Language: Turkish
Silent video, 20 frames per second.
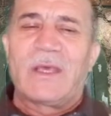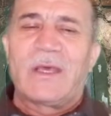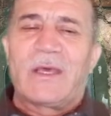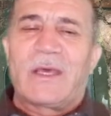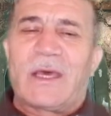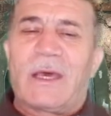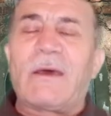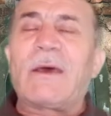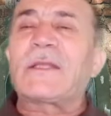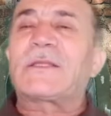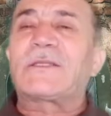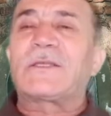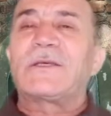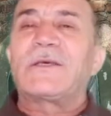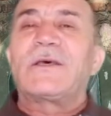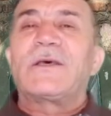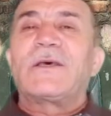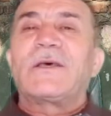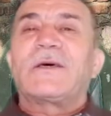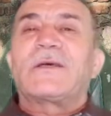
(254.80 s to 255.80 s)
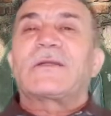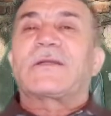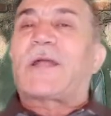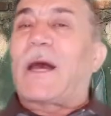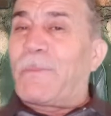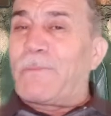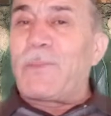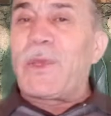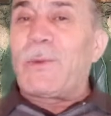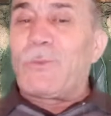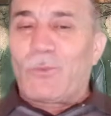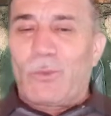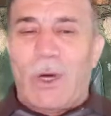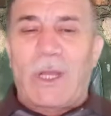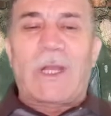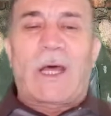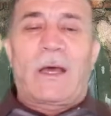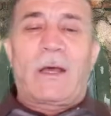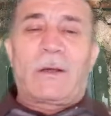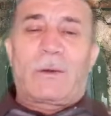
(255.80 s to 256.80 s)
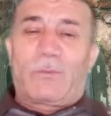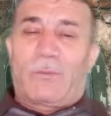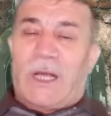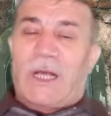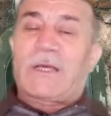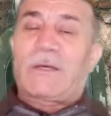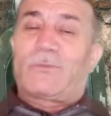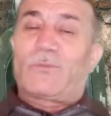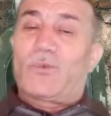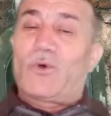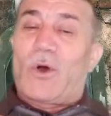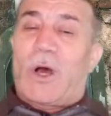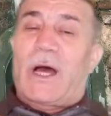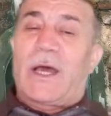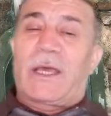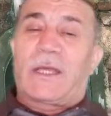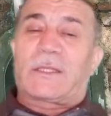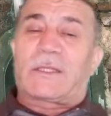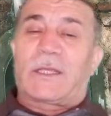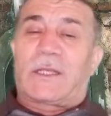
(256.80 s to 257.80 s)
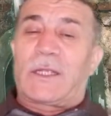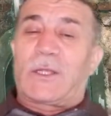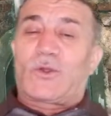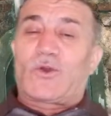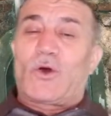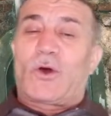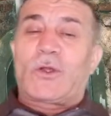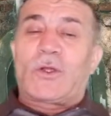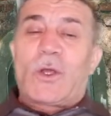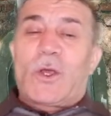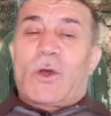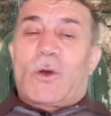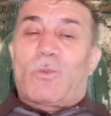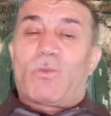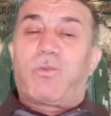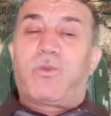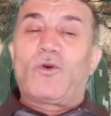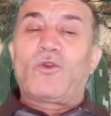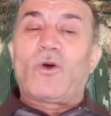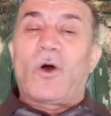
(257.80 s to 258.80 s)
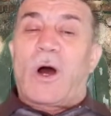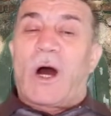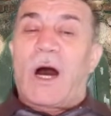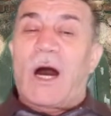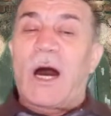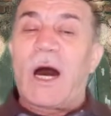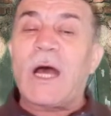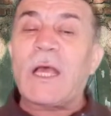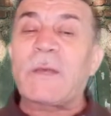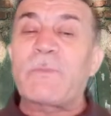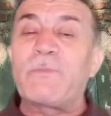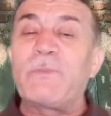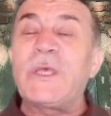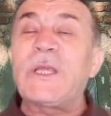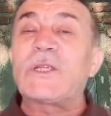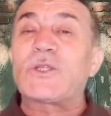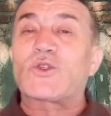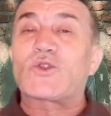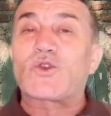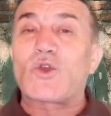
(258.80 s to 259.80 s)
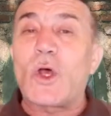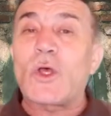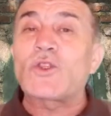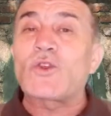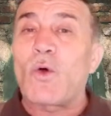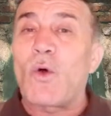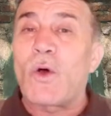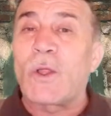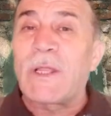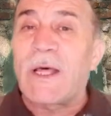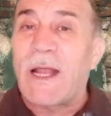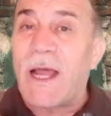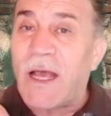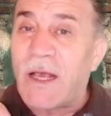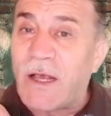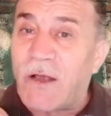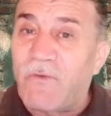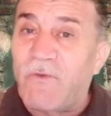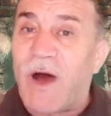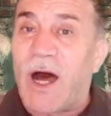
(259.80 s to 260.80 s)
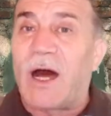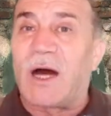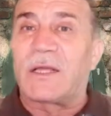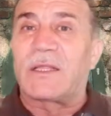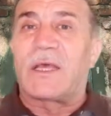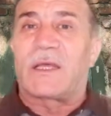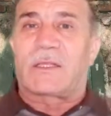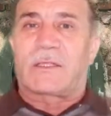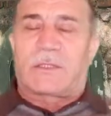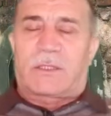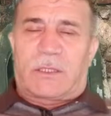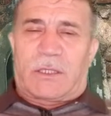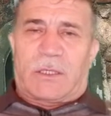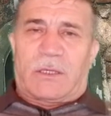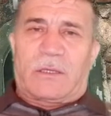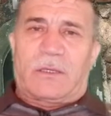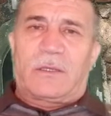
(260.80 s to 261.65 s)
Evet Rabbim bana bakın bu ayette ne diyor? Bunu hak bir söz olarak vaat etti.